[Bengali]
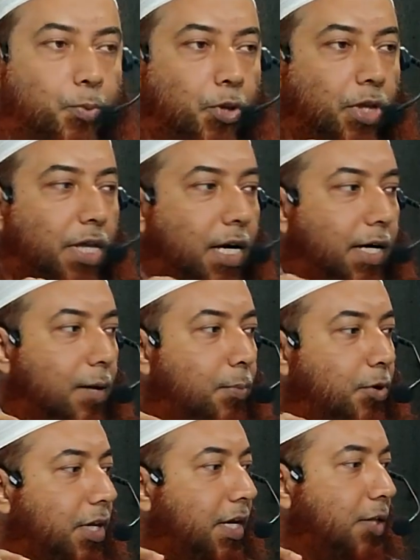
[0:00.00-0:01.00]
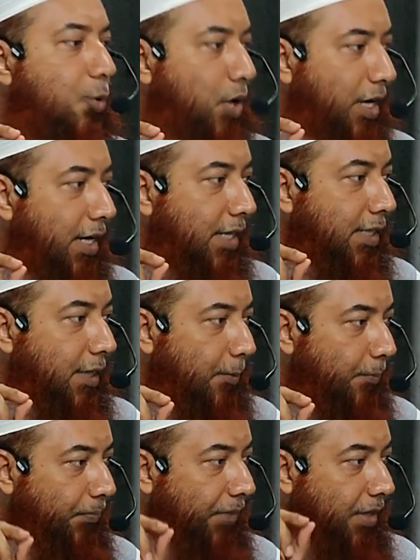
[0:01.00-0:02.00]
প্রত্যেকটা মতের এই দলিল আছে
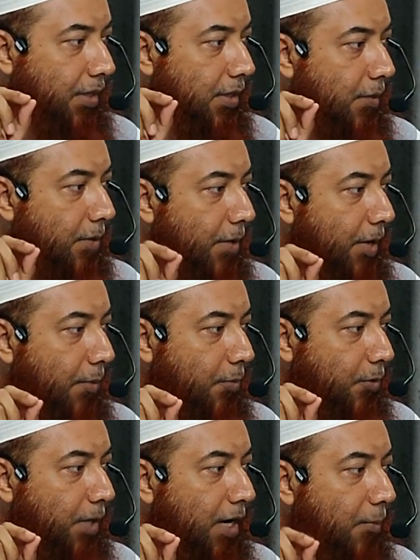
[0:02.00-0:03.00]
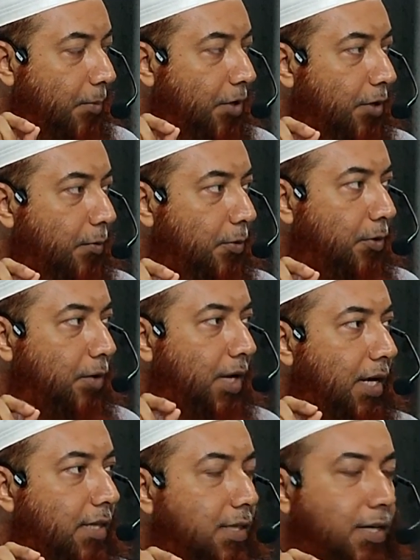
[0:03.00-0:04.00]
ইমাম আহমদ বিন হাম্বল
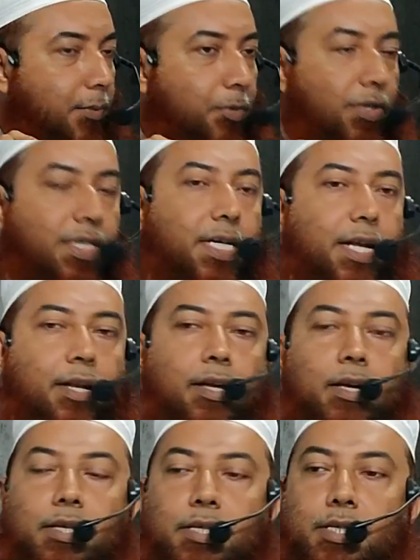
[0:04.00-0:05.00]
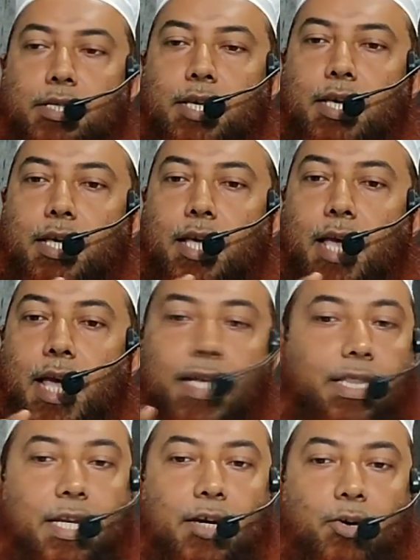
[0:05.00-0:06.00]
রহমতুল্লাহ আলী যেটা বলছেন যে
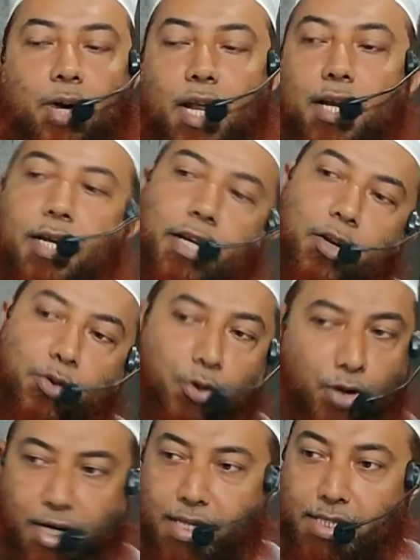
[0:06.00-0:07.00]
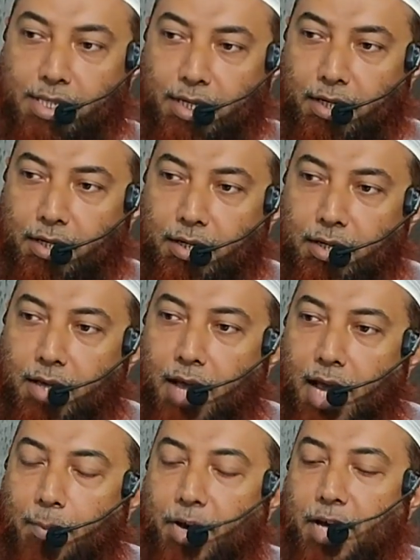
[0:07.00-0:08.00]
একদিনে করার এটারও দলিল আছে
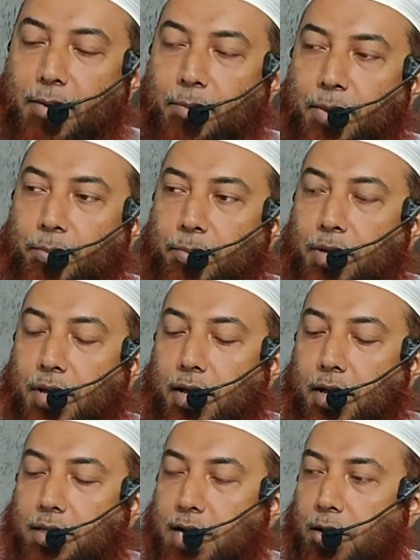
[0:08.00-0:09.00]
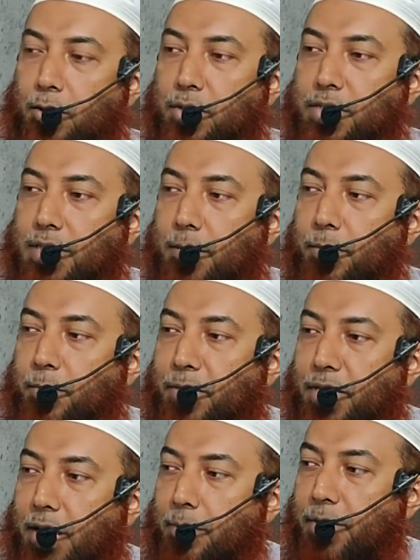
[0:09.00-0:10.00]
আবার ইমাম শাইকুল ইসলাম
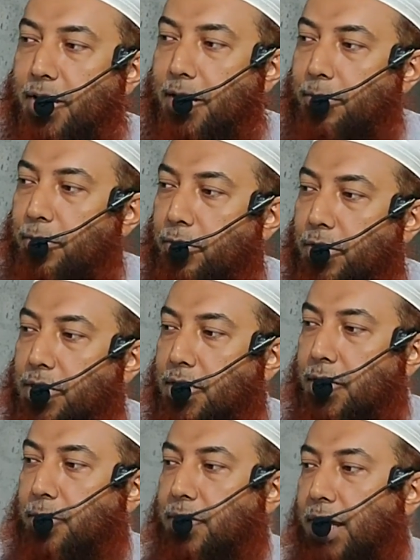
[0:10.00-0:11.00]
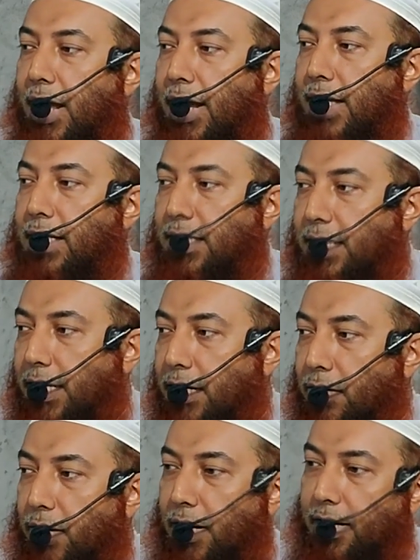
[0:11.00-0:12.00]
ইবনে তাইমিয়া রহমাউল্লাহ যেটা বলছেন একাধিক
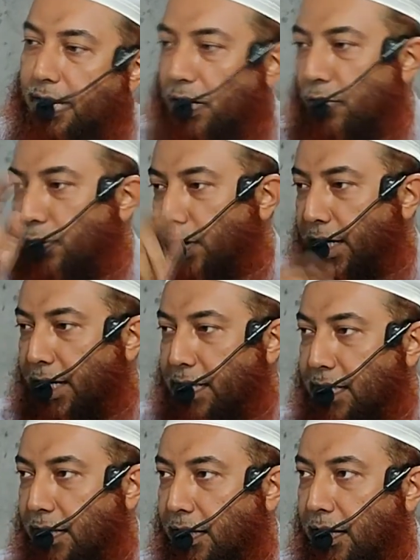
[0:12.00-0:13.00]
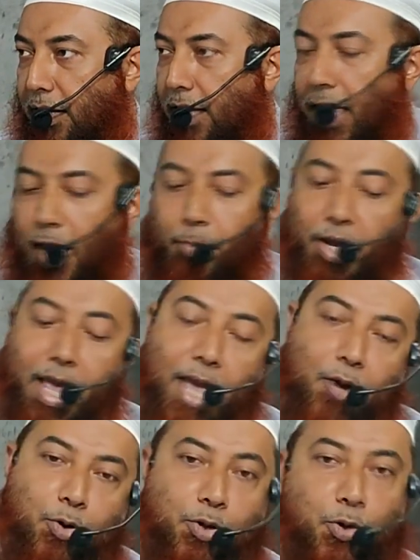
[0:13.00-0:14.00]
দিনে করার এটারও দলিল আছে এবং
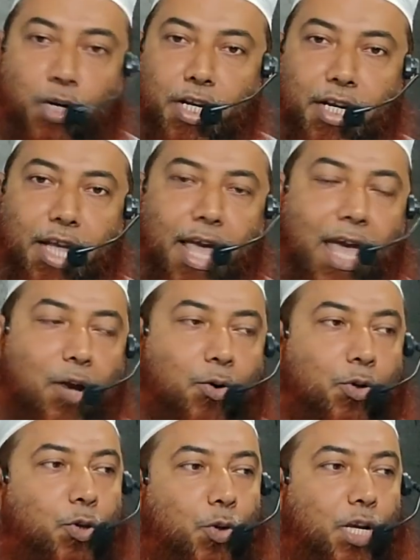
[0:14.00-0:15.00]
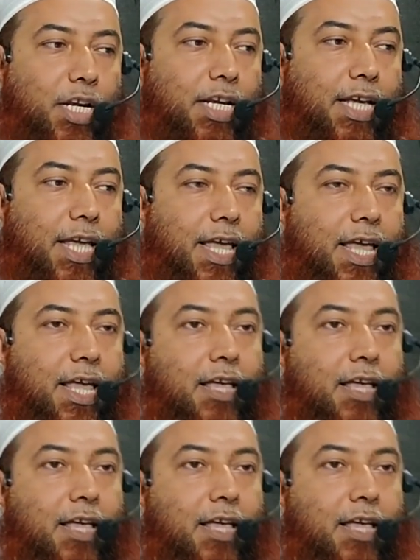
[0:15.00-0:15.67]
একই দলিল একই দলিলকে